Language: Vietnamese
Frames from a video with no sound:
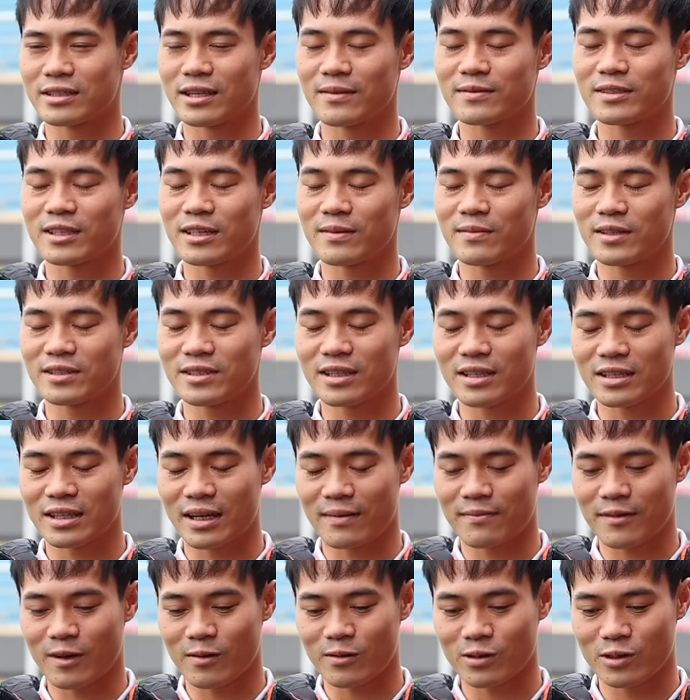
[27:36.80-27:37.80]
Thép Xanh Nam Định rất là
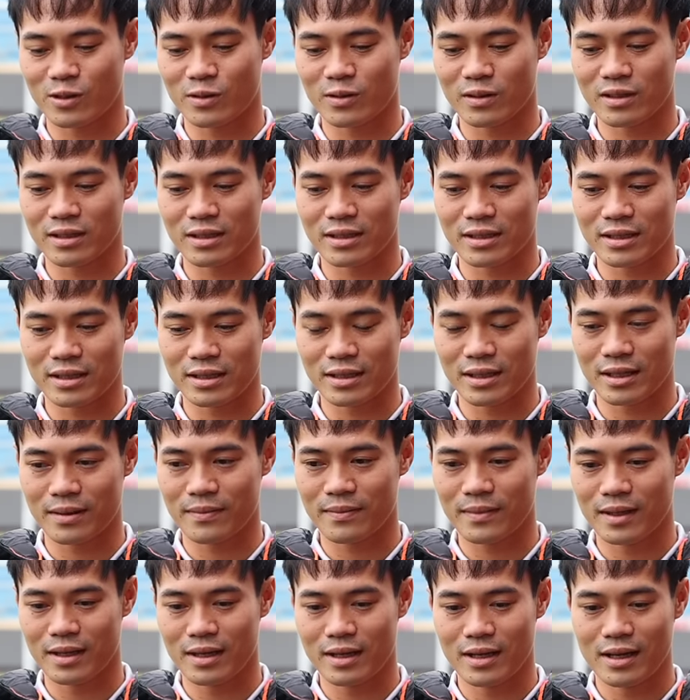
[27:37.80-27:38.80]
tham vọng rồi, thì
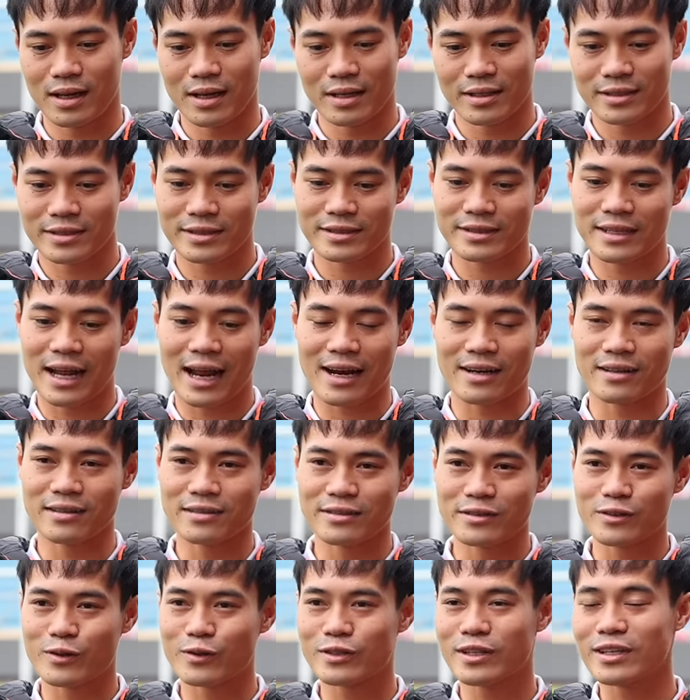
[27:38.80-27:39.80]
đạt
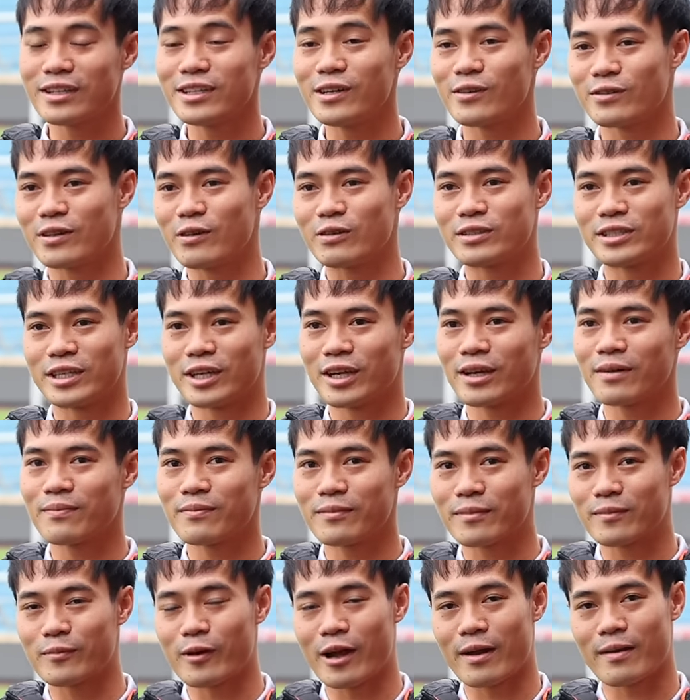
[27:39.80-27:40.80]
có rất nhiều tiêu chí
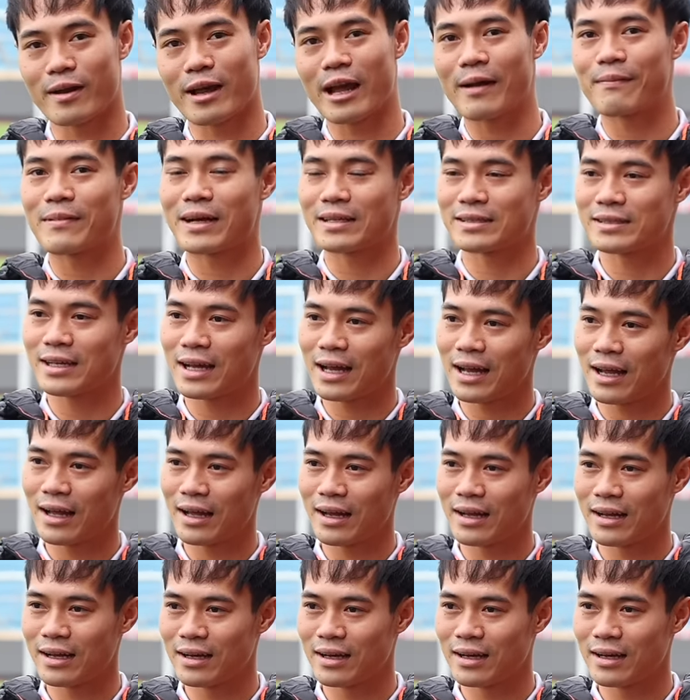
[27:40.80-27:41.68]
mà em đạt ra.